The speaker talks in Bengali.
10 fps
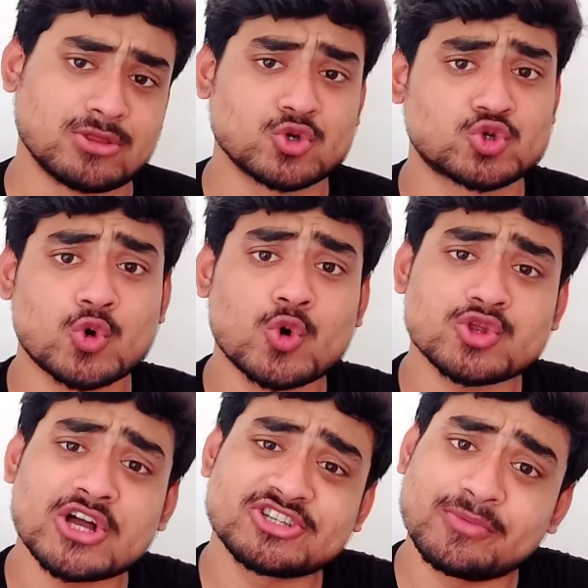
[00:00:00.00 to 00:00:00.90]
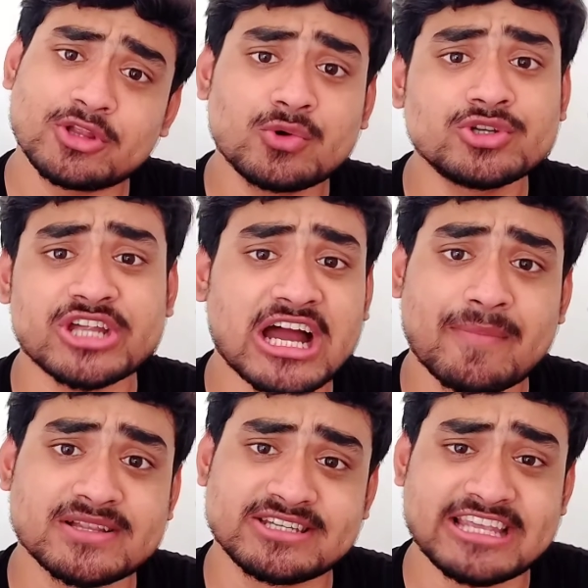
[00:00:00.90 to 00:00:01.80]
দেখেন ওর যোগ্যতা আছে বলে উনি
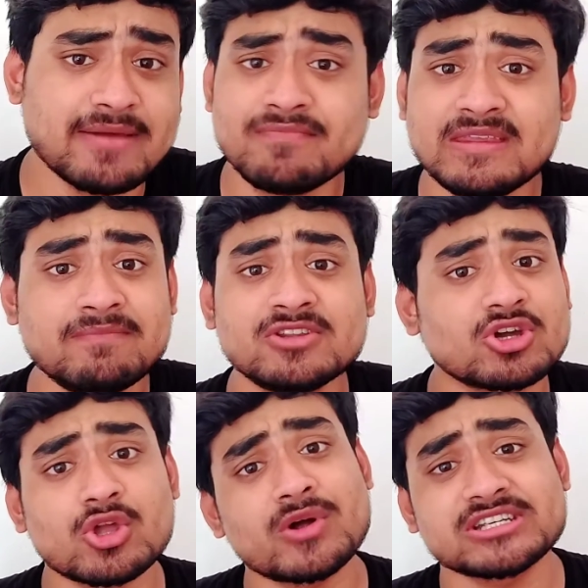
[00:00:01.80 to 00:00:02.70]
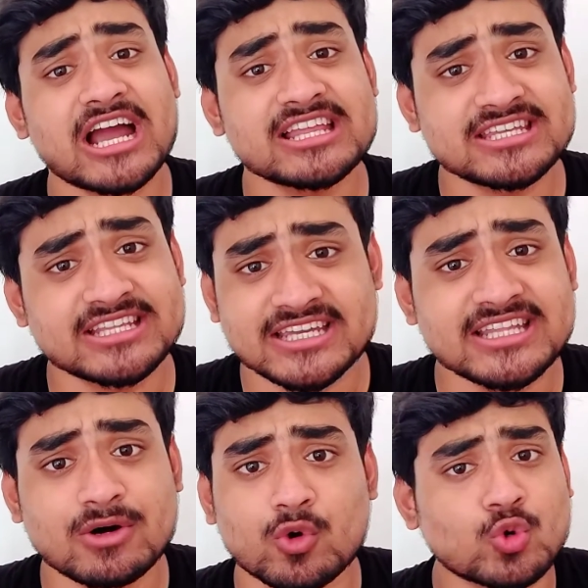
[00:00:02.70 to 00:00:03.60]
টাকা পাচ্ছেন এমনি এমনি তো কেউ আর টাকা দেয়
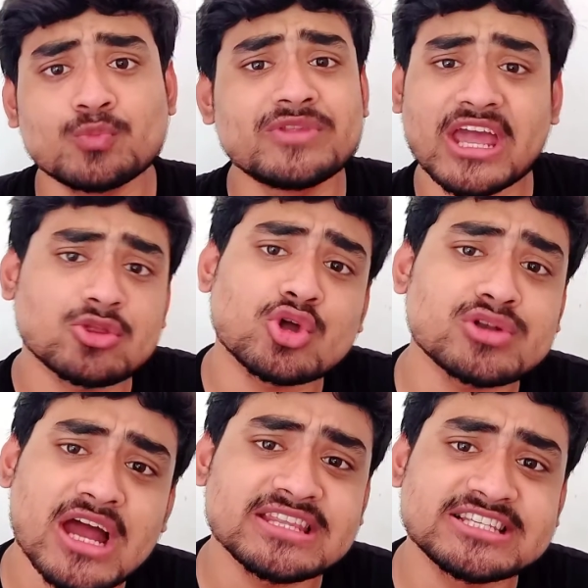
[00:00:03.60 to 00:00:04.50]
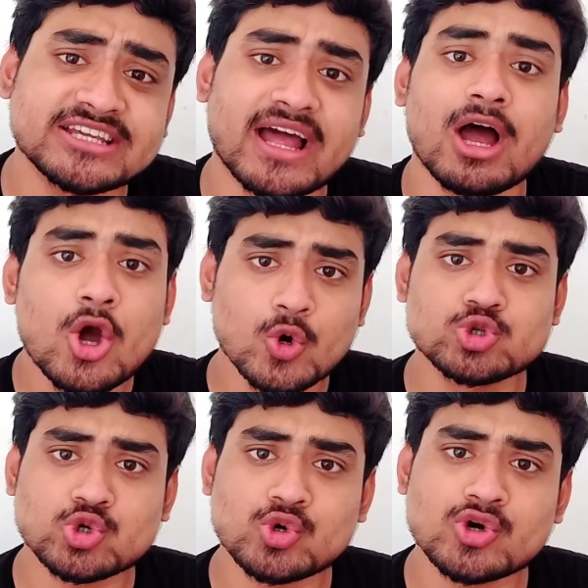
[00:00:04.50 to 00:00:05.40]
না তাই না ওর রূপ দেখে তো কেউ টাকা দিচ্ছে না
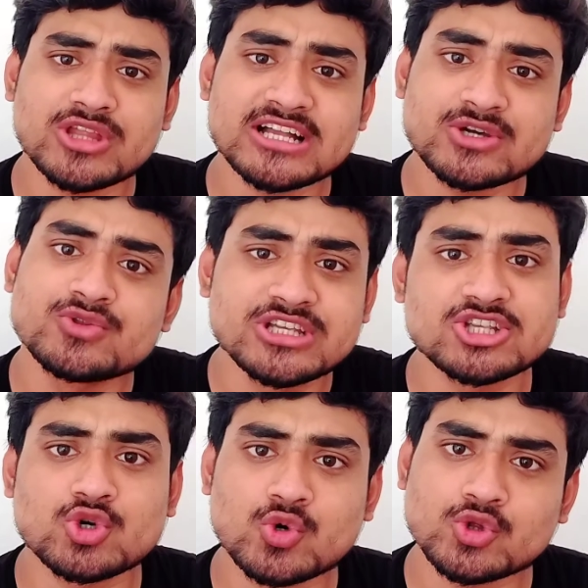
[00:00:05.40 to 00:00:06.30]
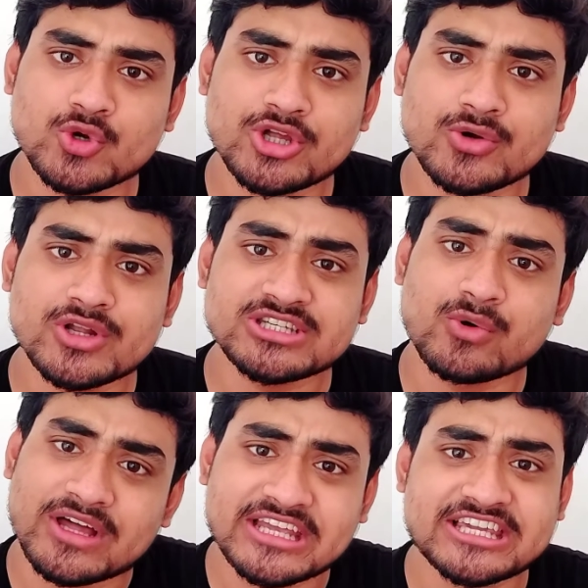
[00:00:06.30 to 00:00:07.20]
ওর যোগ্যতা আছে ও নিজের যোগ্য তৈরি
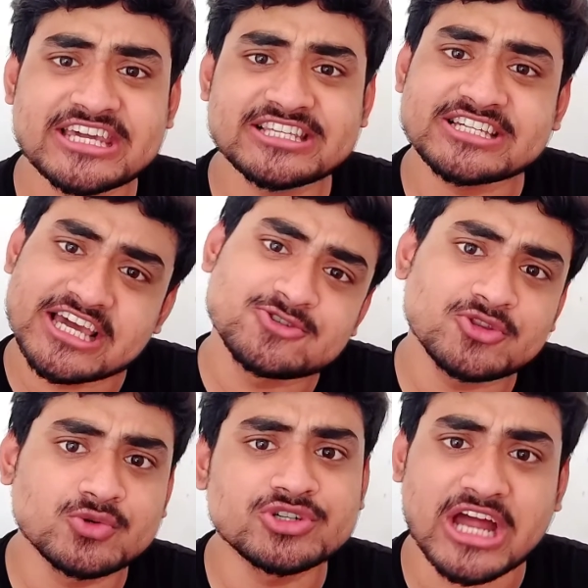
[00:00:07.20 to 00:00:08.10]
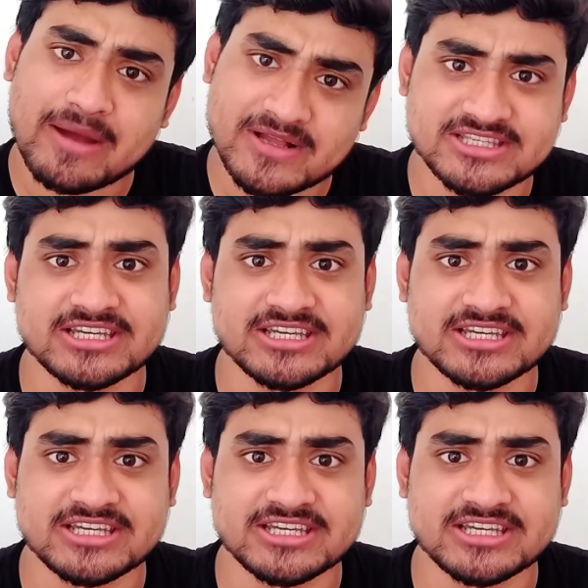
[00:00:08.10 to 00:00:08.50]
করেছে ওখানে গিয়েছে সেই জন্য উনি টাকা